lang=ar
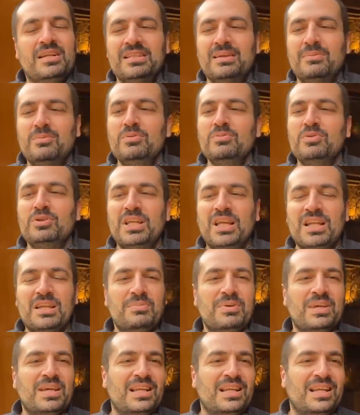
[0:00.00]
تبعه
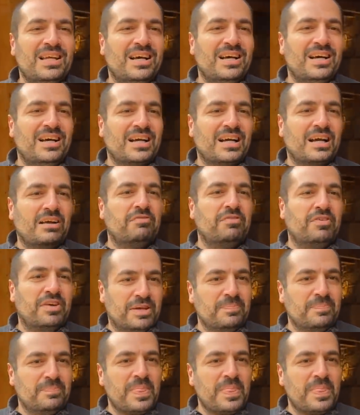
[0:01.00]
المغتربين لكافيه